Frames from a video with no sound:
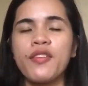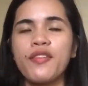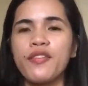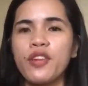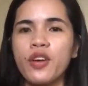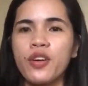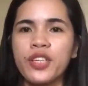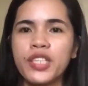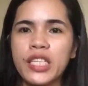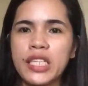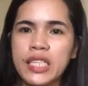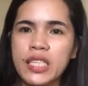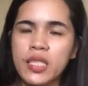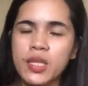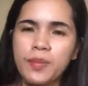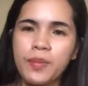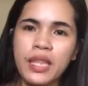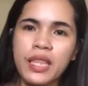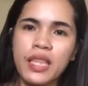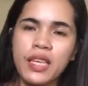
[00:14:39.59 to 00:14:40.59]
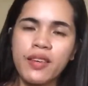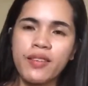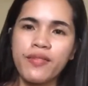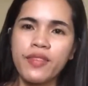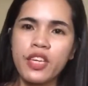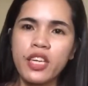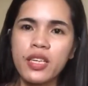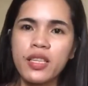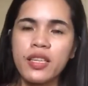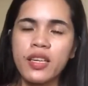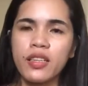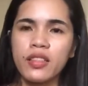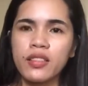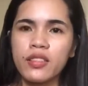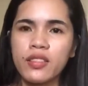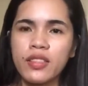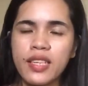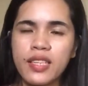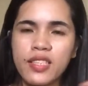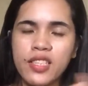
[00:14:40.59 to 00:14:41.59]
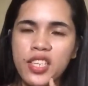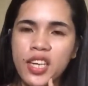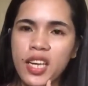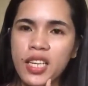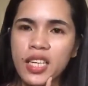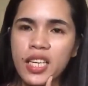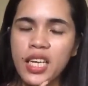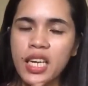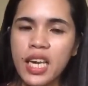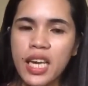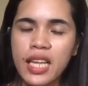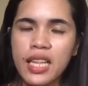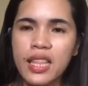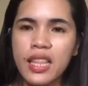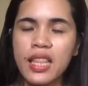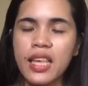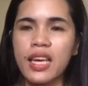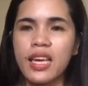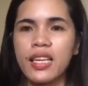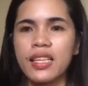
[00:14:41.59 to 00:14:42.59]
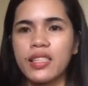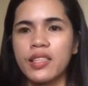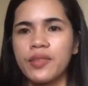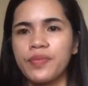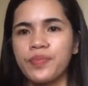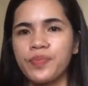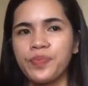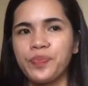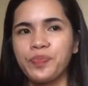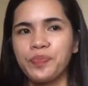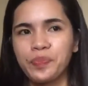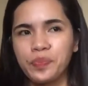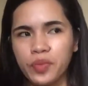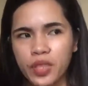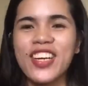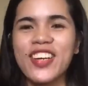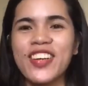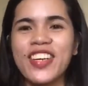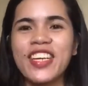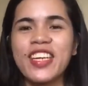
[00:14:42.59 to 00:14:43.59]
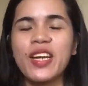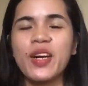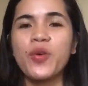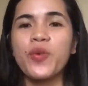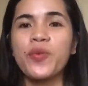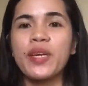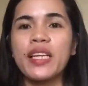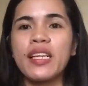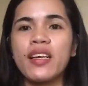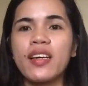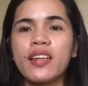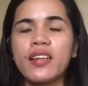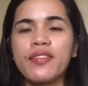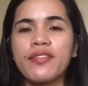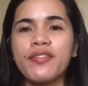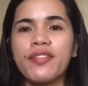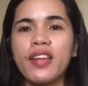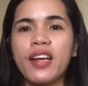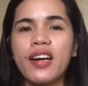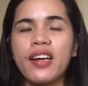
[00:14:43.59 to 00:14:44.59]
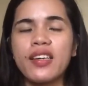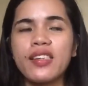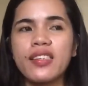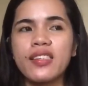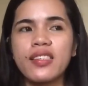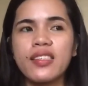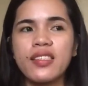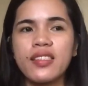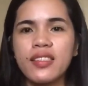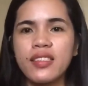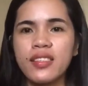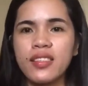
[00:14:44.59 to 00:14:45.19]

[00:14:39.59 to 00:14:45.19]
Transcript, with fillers: Flor Gillespie TV, Dalton and Jenny, and then Karina Willock Vlog,